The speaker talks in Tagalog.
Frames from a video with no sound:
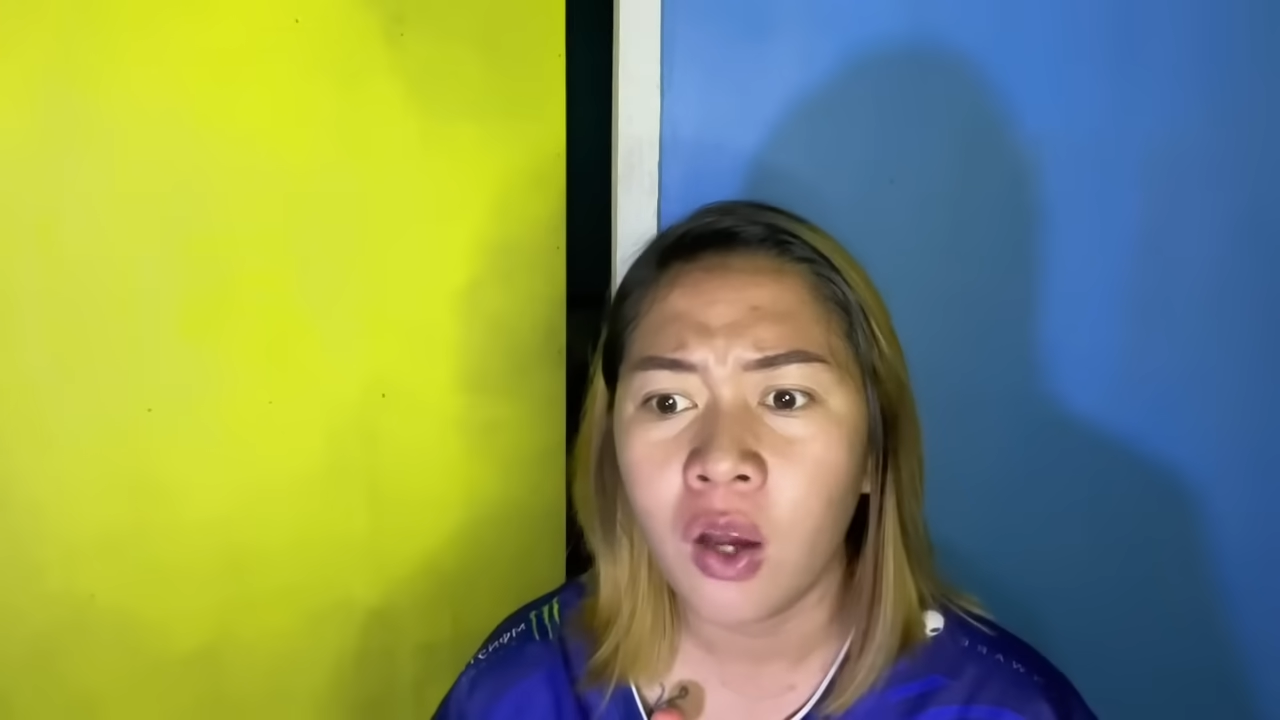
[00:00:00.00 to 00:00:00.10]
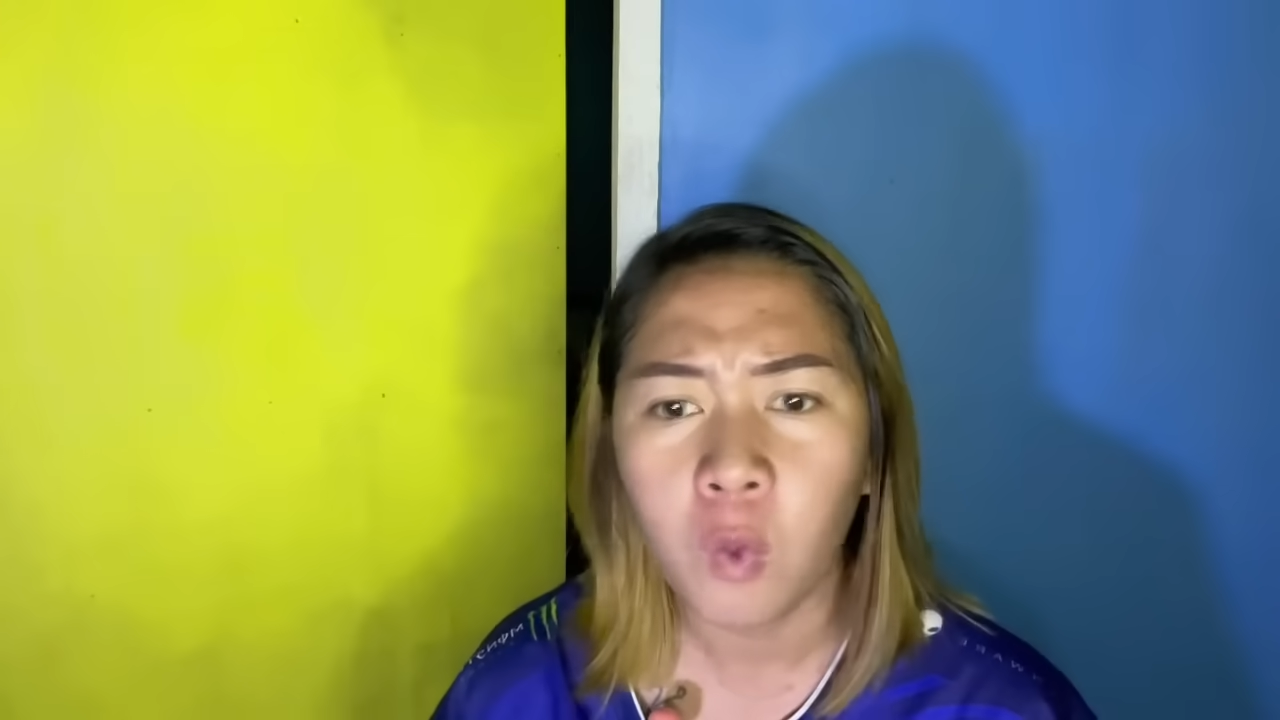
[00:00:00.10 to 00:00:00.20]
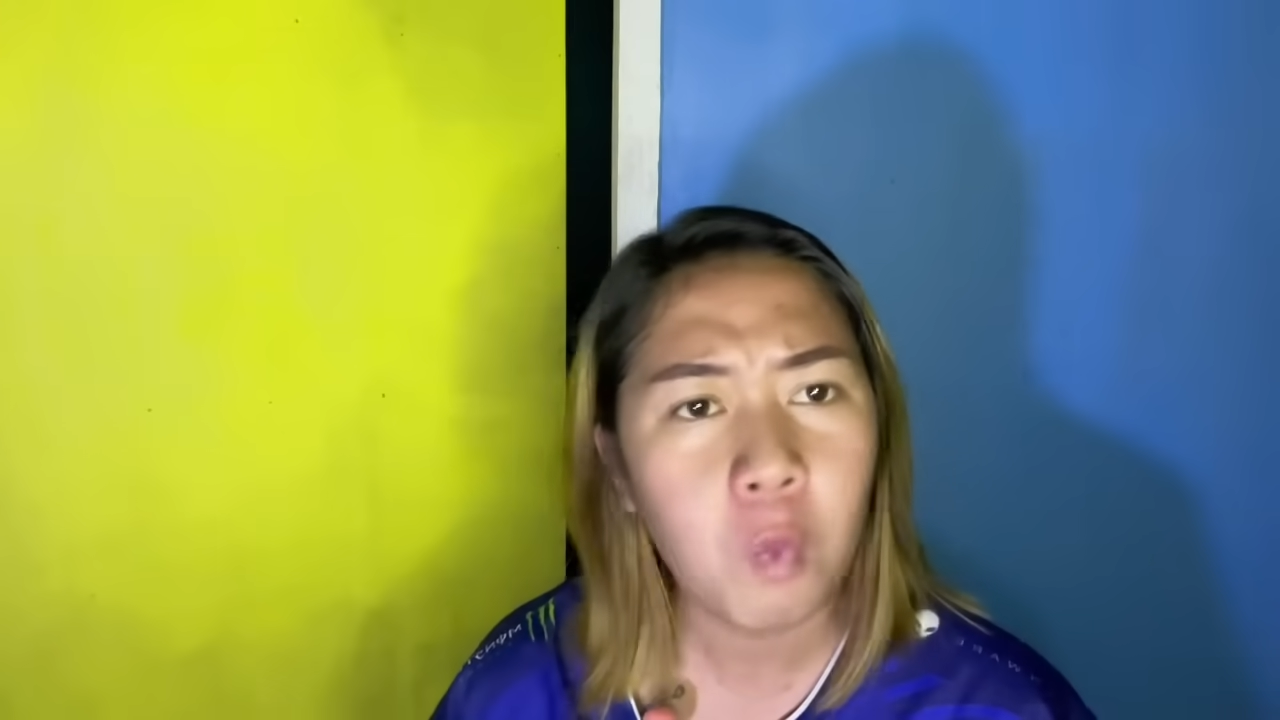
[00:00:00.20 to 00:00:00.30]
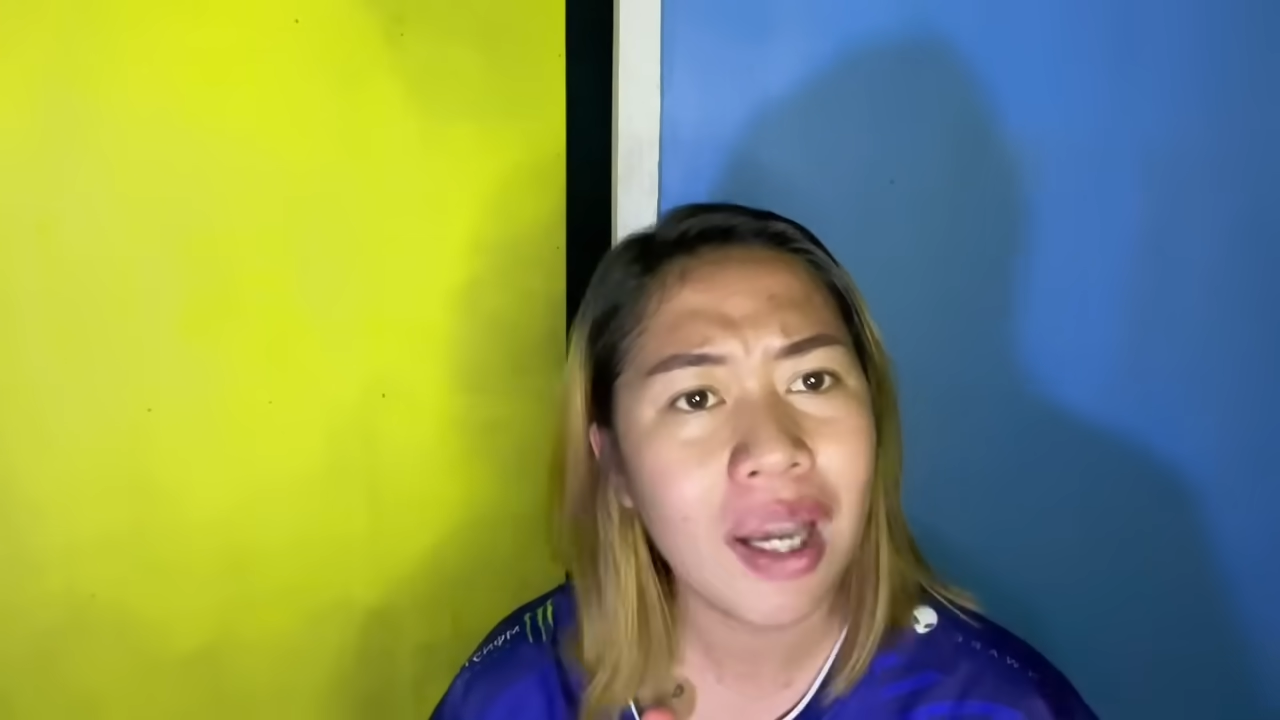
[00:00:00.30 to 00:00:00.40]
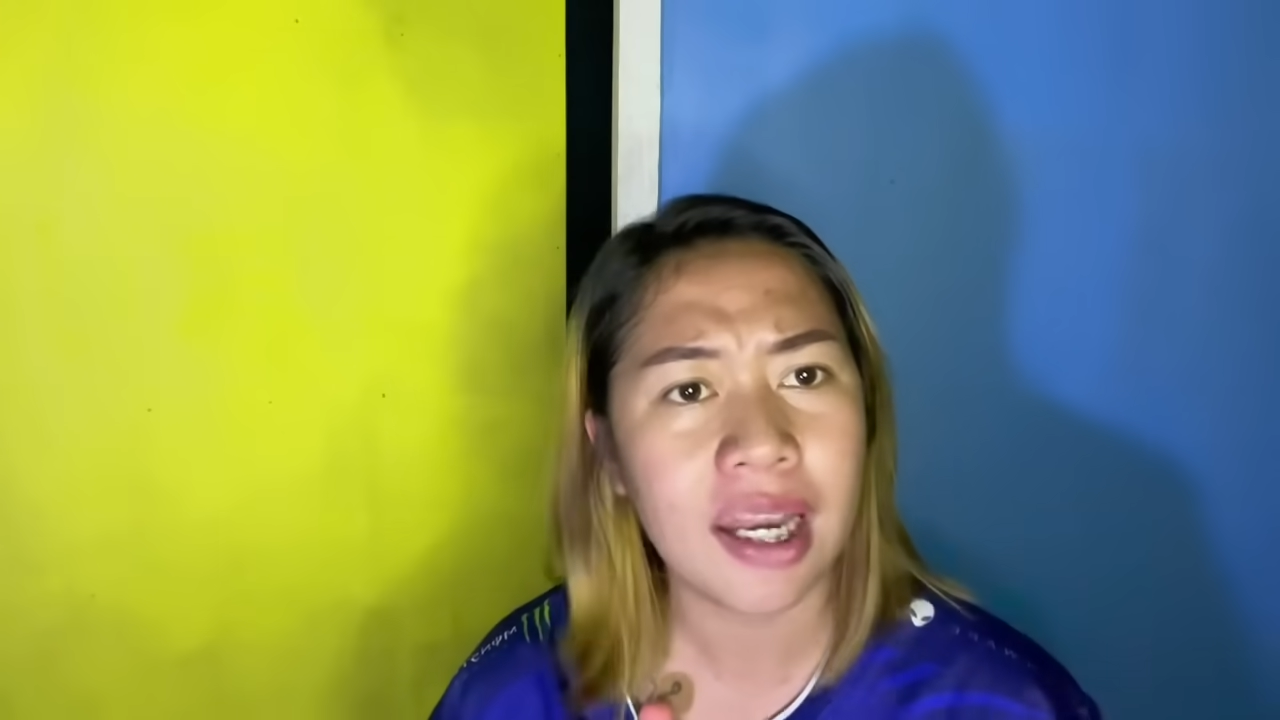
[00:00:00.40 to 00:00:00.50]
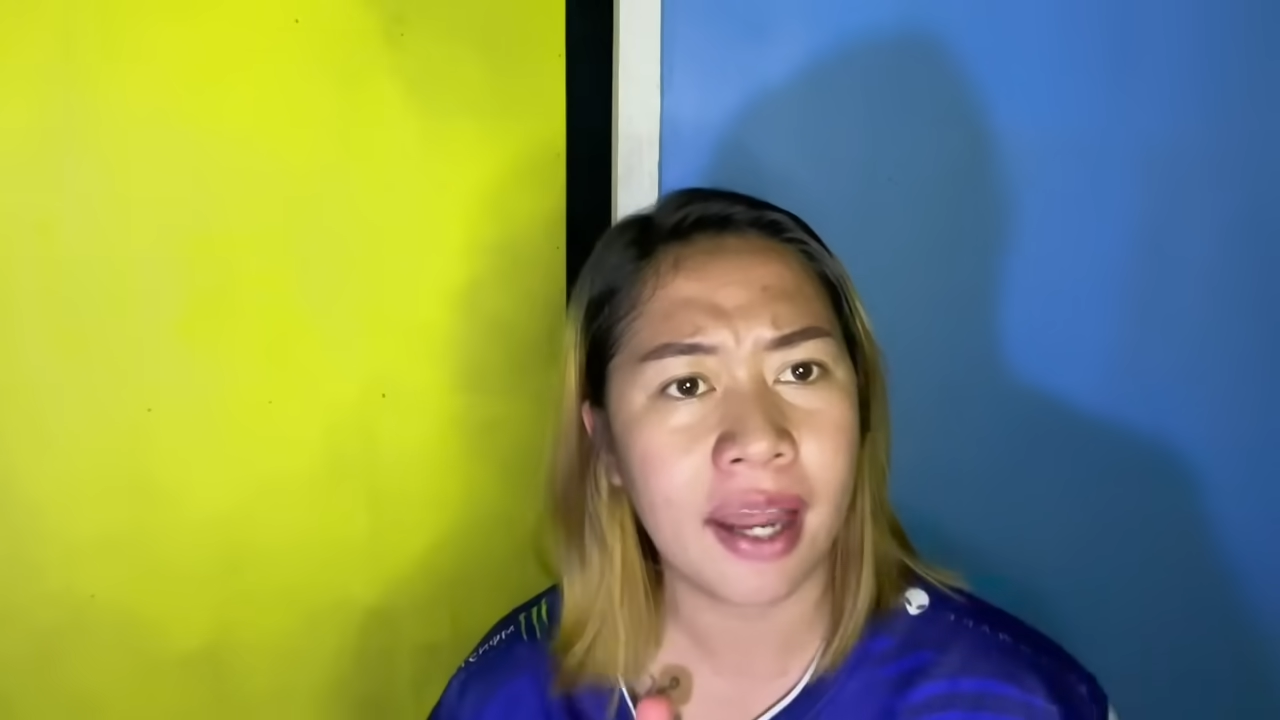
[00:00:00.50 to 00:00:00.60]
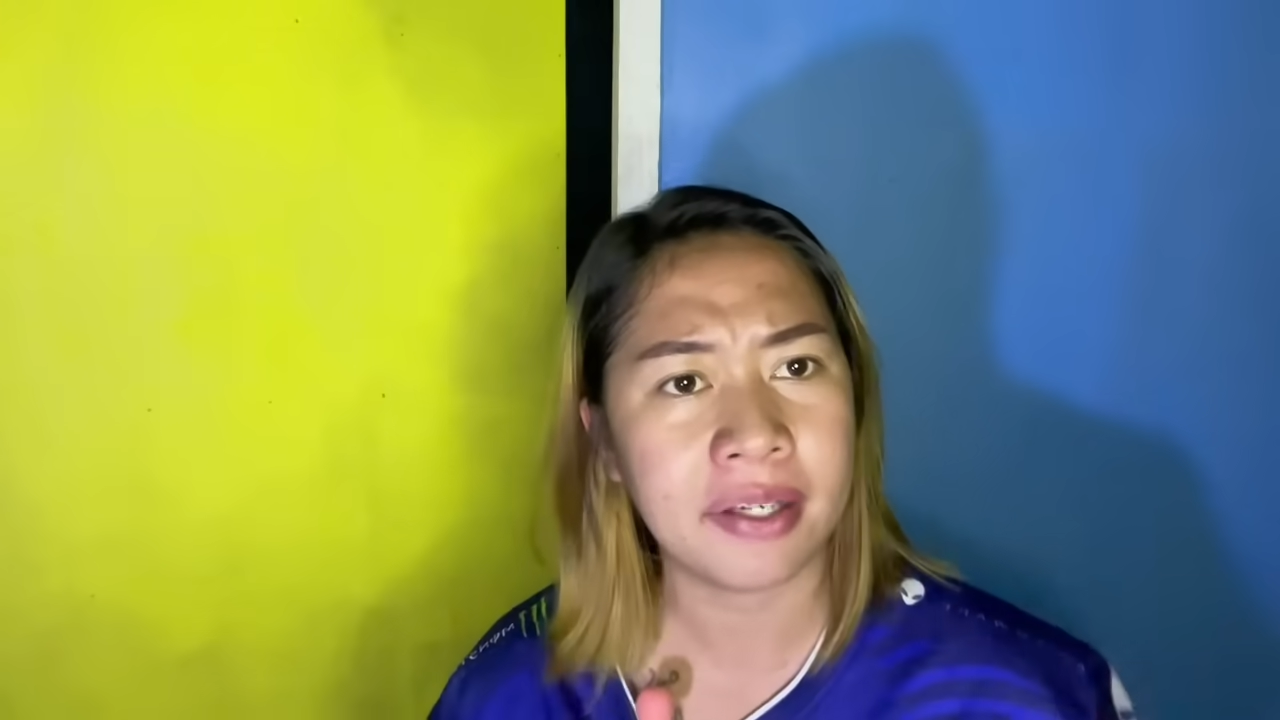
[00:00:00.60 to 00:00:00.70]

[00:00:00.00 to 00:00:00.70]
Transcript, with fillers: wala